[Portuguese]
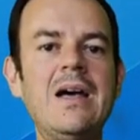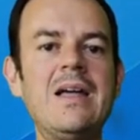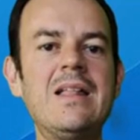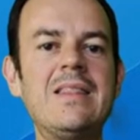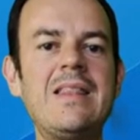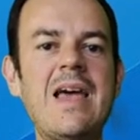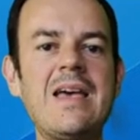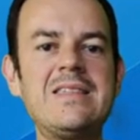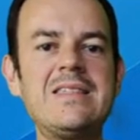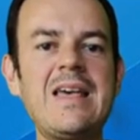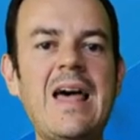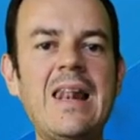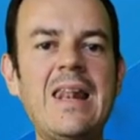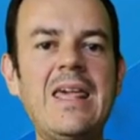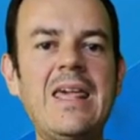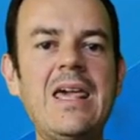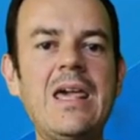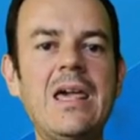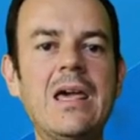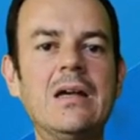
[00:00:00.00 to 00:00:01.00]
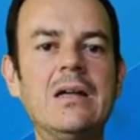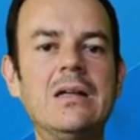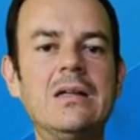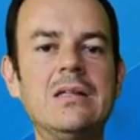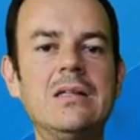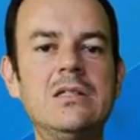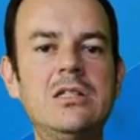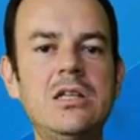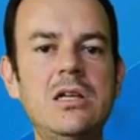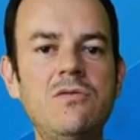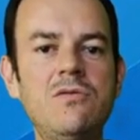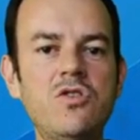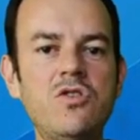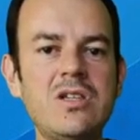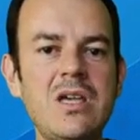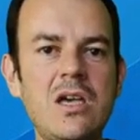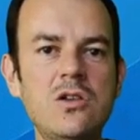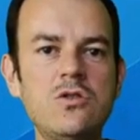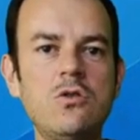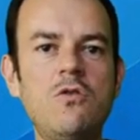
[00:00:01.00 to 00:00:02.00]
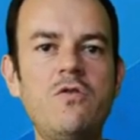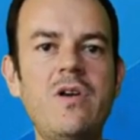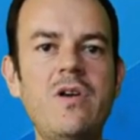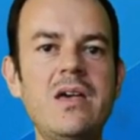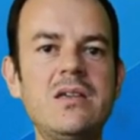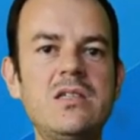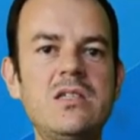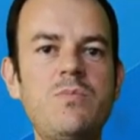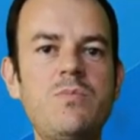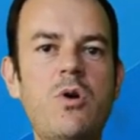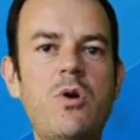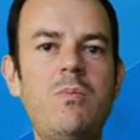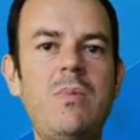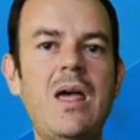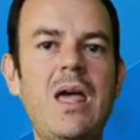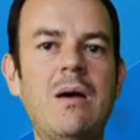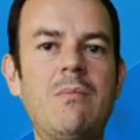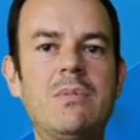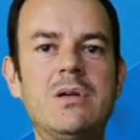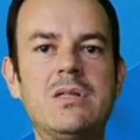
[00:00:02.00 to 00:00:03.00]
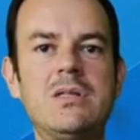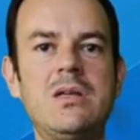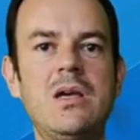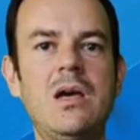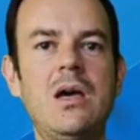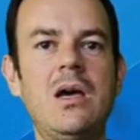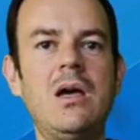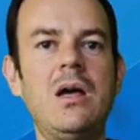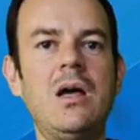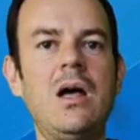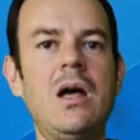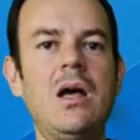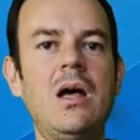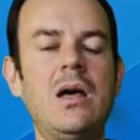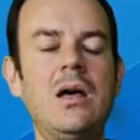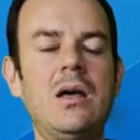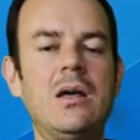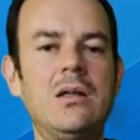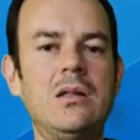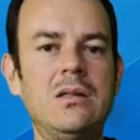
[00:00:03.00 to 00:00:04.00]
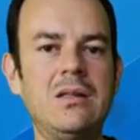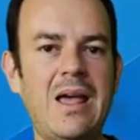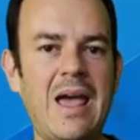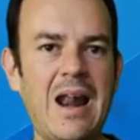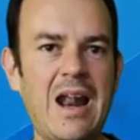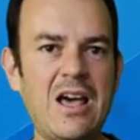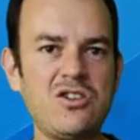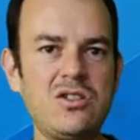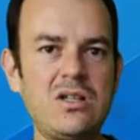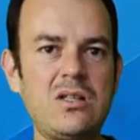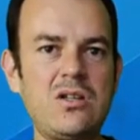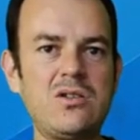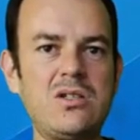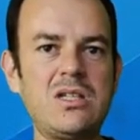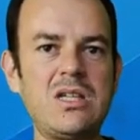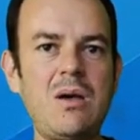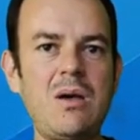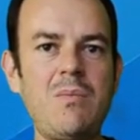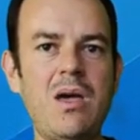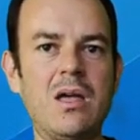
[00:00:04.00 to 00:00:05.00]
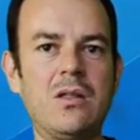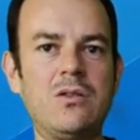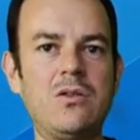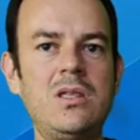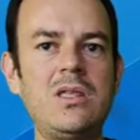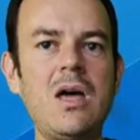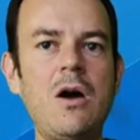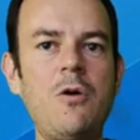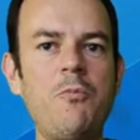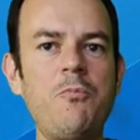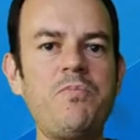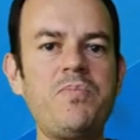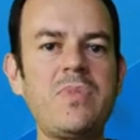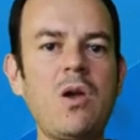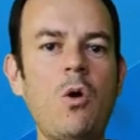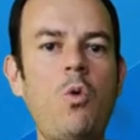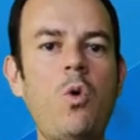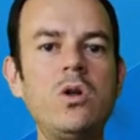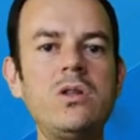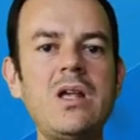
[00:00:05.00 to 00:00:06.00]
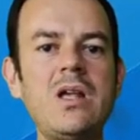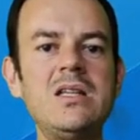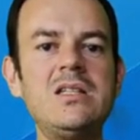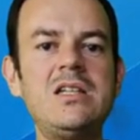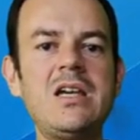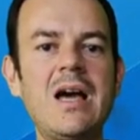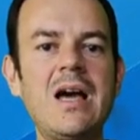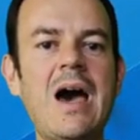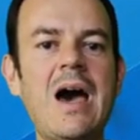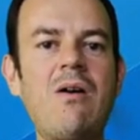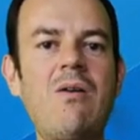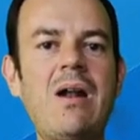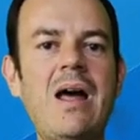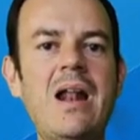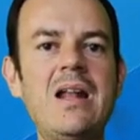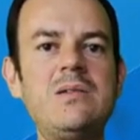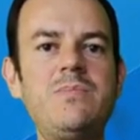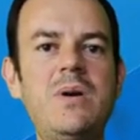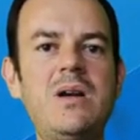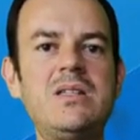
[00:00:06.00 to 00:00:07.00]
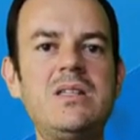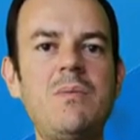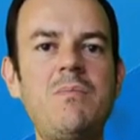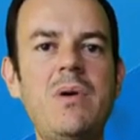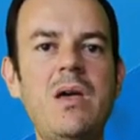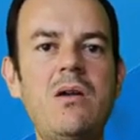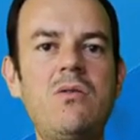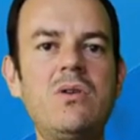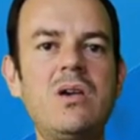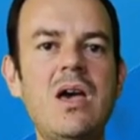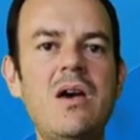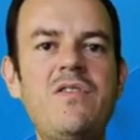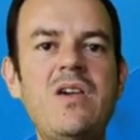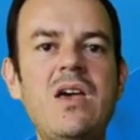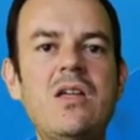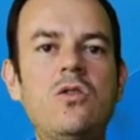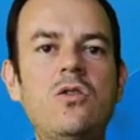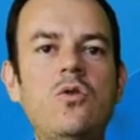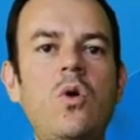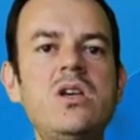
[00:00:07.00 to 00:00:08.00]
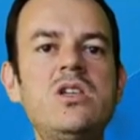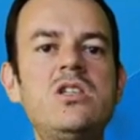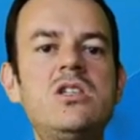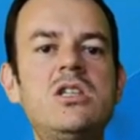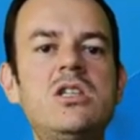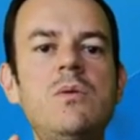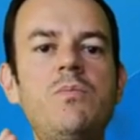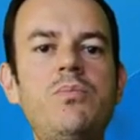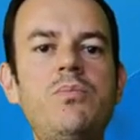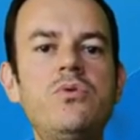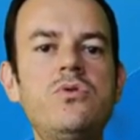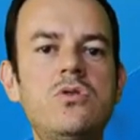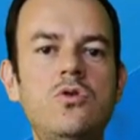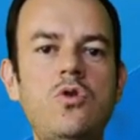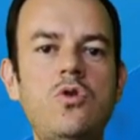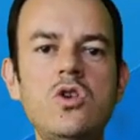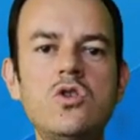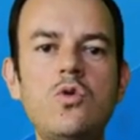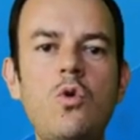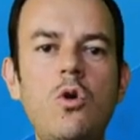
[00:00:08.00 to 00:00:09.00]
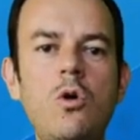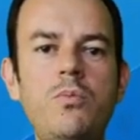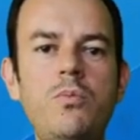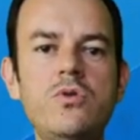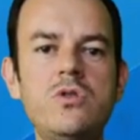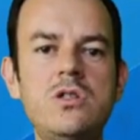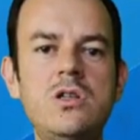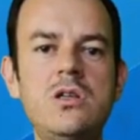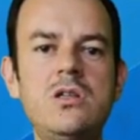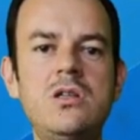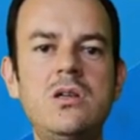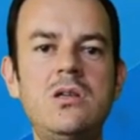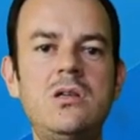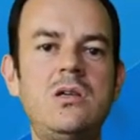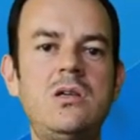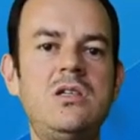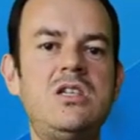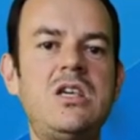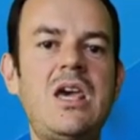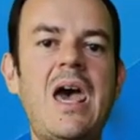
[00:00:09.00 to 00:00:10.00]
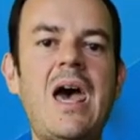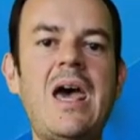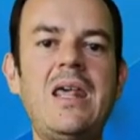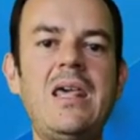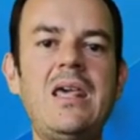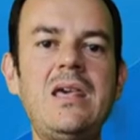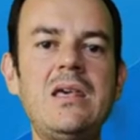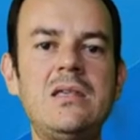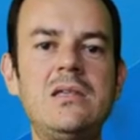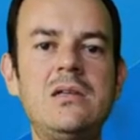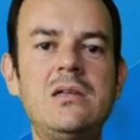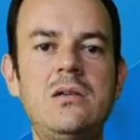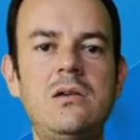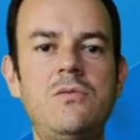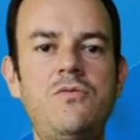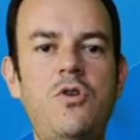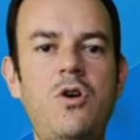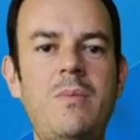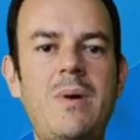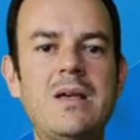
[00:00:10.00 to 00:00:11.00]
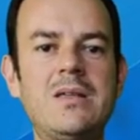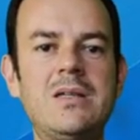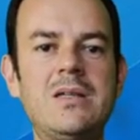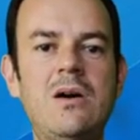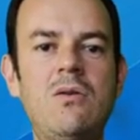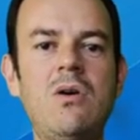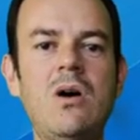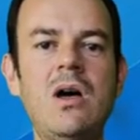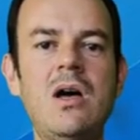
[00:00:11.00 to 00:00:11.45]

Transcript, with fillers: nessa linha de você resolver esses problemas relacionados ao saneamento. Então, quando eles chegaram lá, eles perceberam que havia dois tipos, dois grupos de, de, de engenharias, de, de formação,